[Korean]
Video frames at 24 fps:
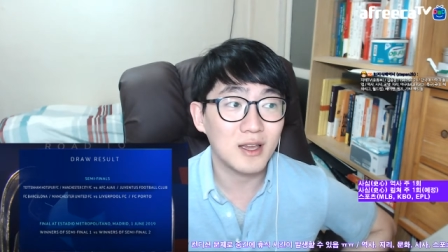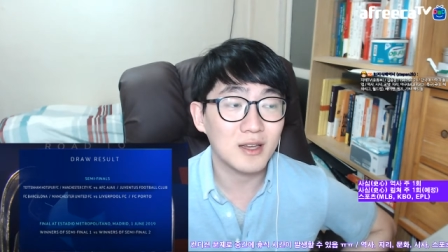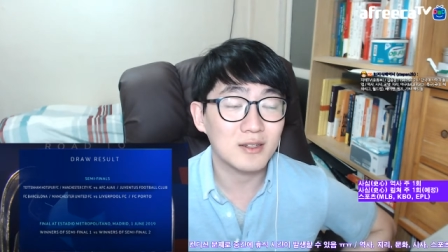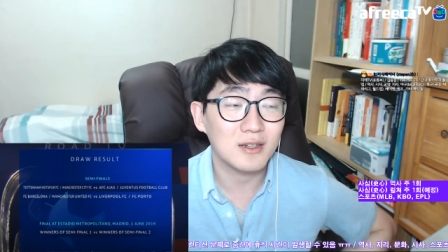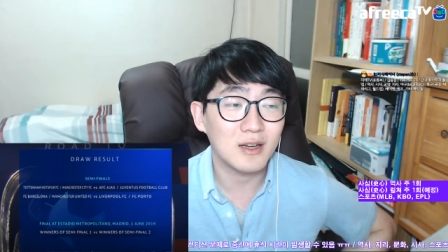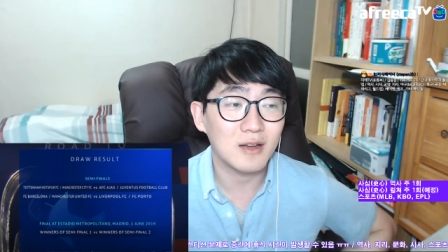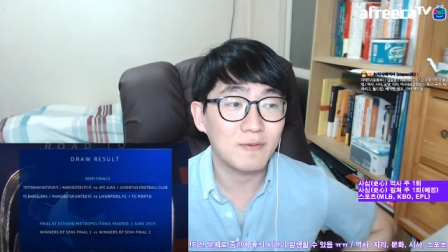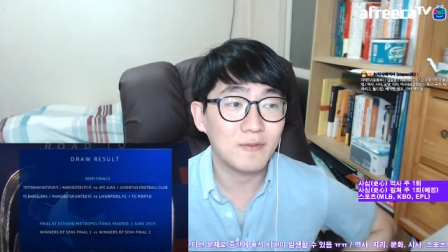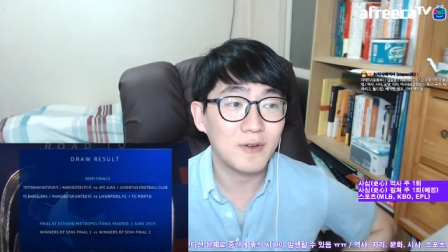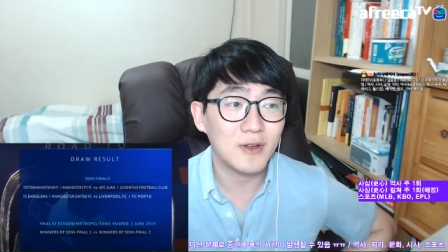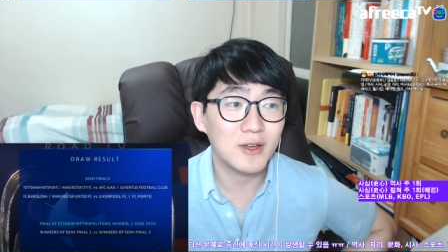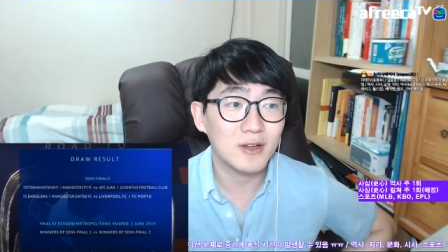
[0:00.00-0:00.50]
그
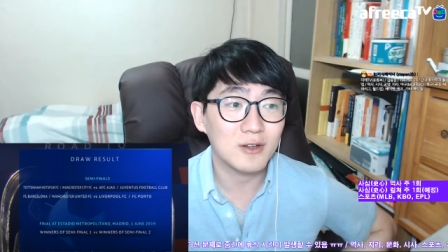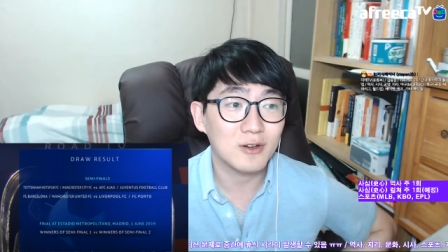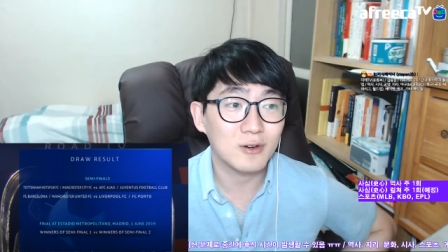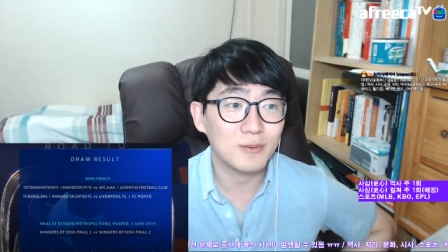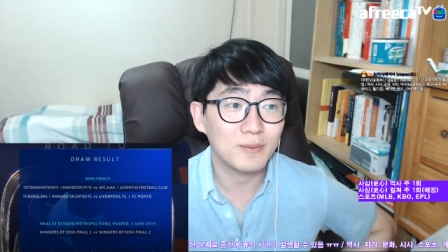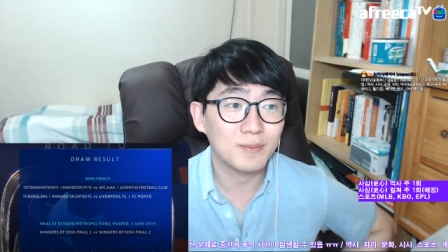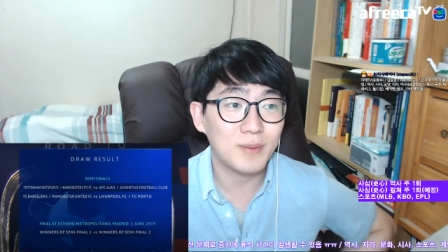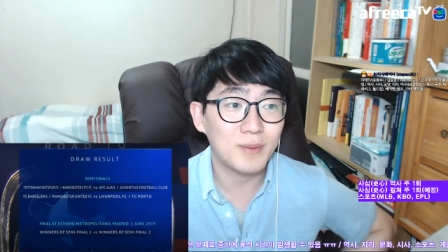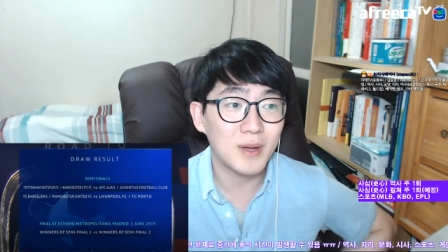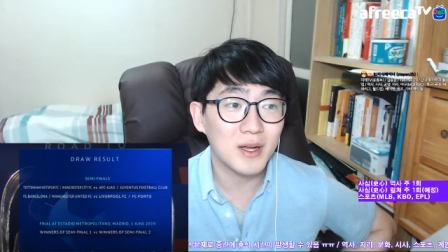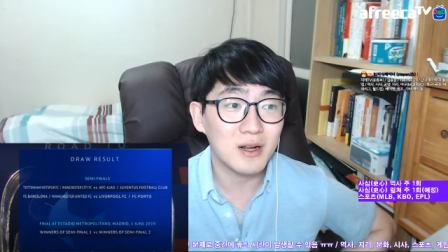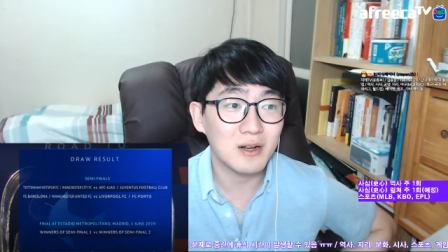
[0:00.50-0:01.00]

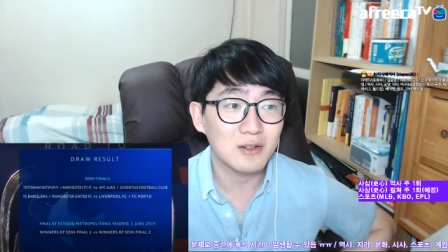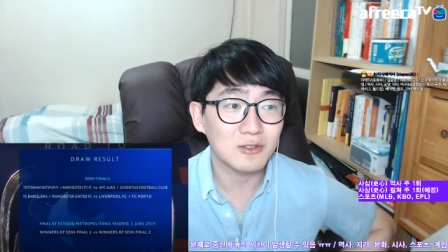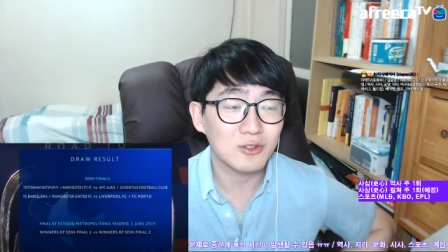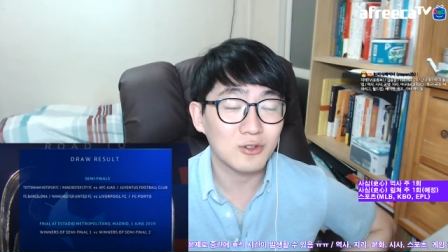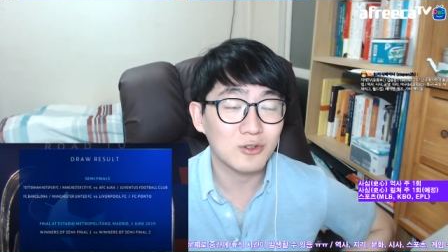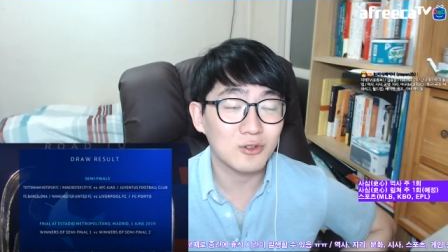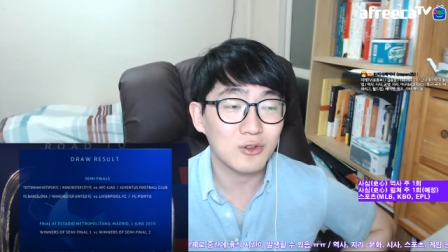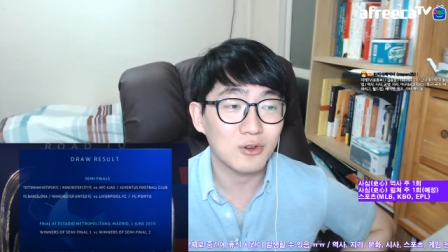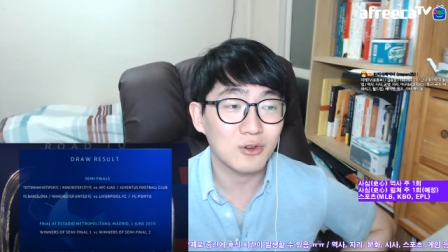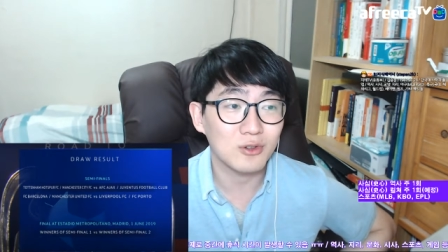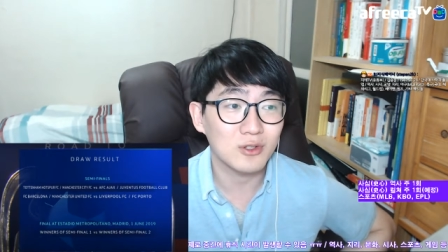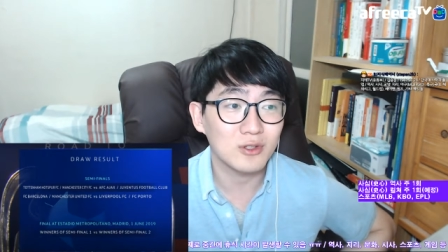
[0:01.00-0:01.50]
FA컵 8강전
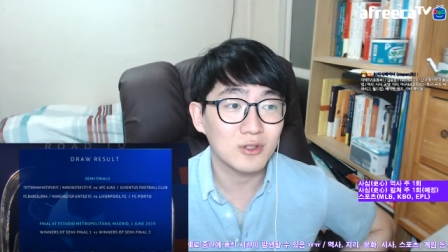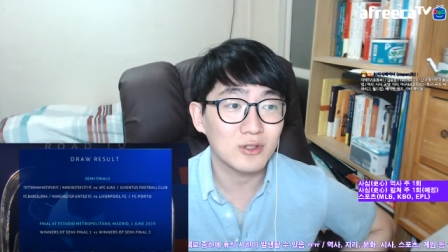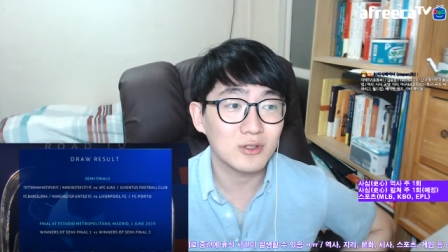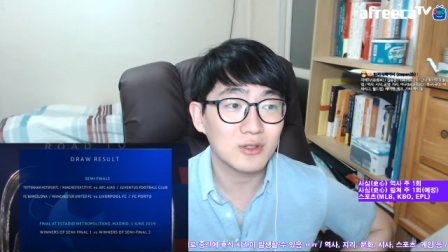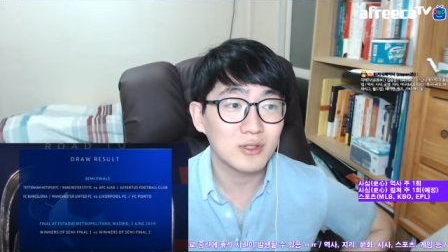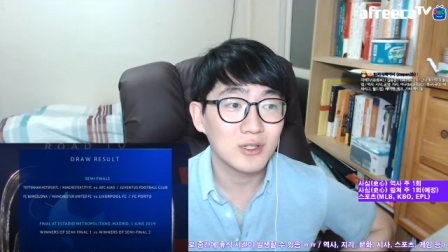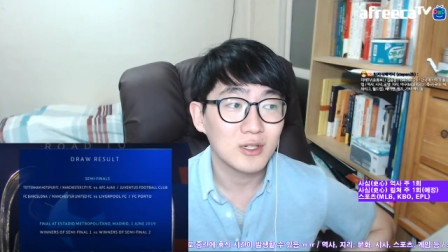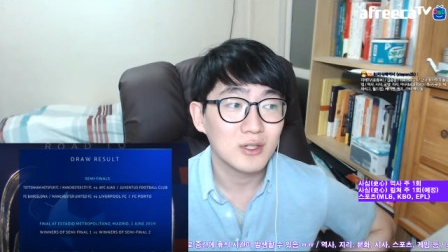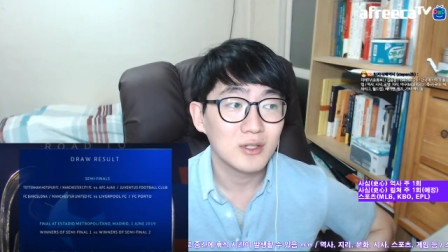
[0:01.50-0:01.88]
경기는